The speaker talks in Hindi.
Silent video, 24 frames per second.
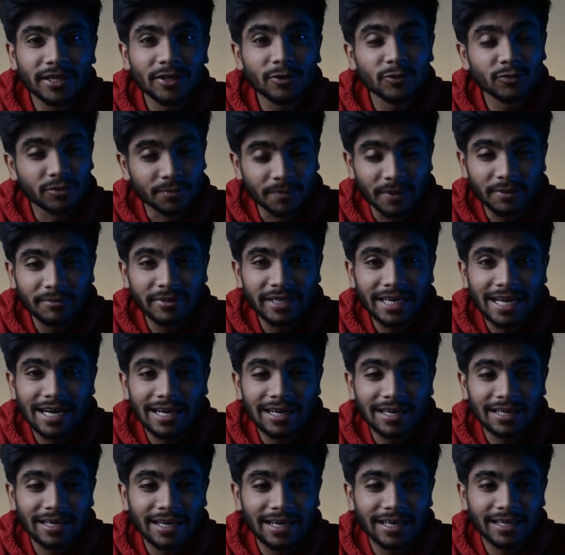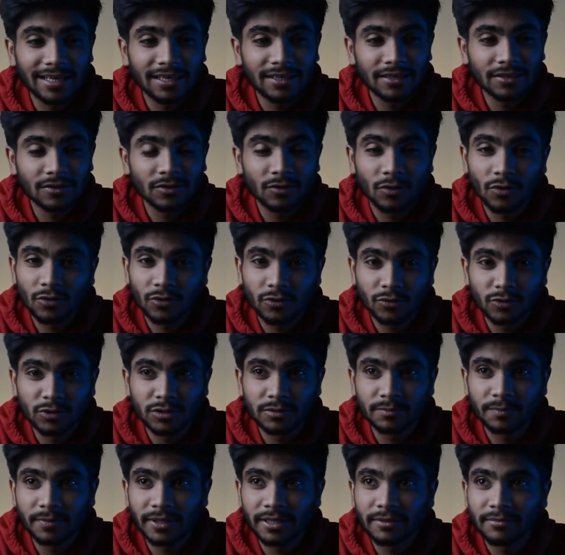मैंने उस पर भी ऐड लगाया और
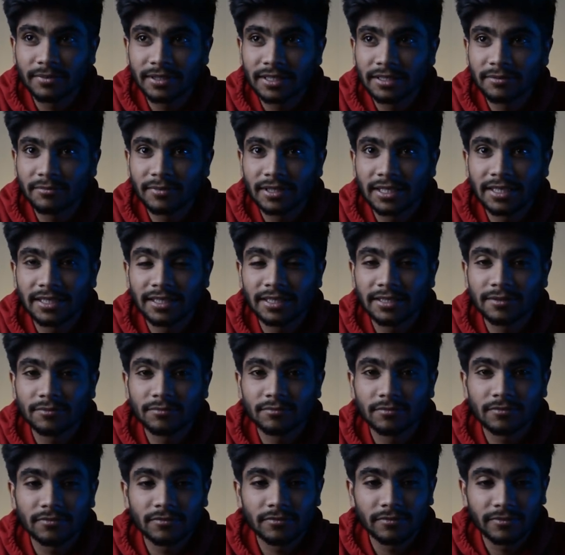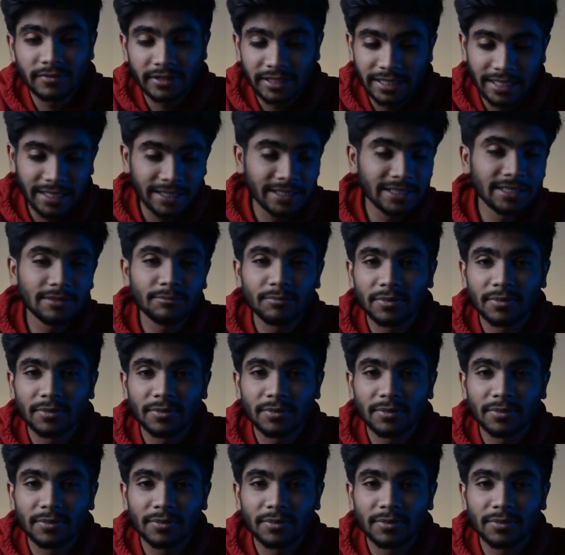उस पर भी मैंने यही